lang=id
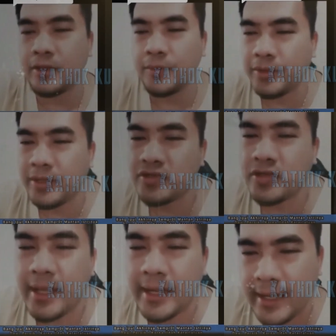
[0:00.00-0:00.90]
atau
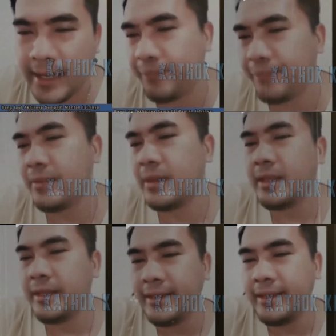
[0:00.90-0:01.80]
punya saudara
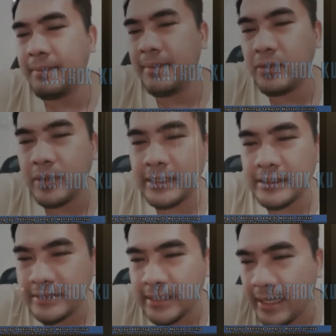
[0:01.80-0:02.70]
dia
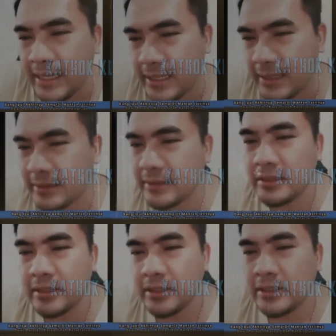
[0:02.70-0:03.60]
melakukan kesalahan